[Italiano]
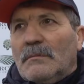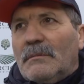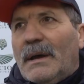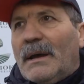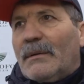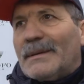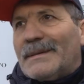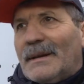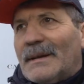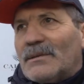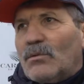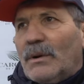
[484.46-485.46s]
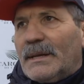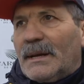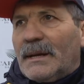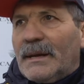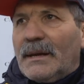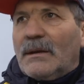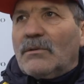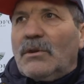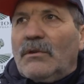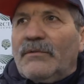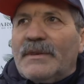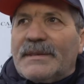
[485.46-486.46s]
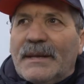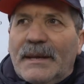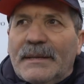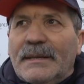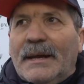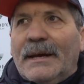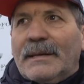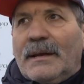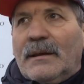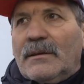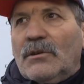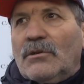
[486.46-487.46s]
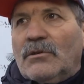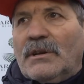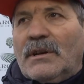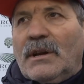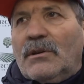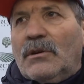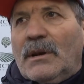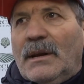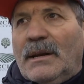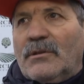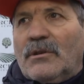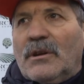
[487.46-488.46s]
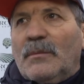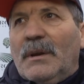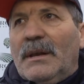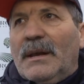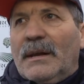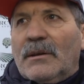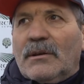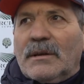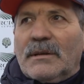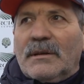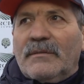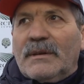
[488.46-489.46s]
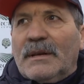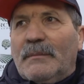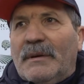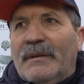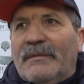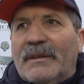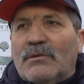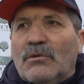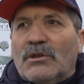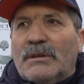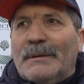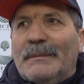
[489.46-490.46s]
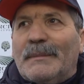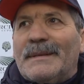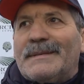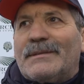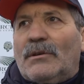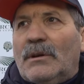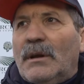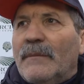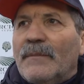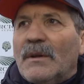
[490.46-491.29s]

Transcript: Ah, questa è una squadra che l'ho vista l'andata, io non ero ancora allenatore del Migliani, che vedere, mi aveva fatto un'ottima impressione.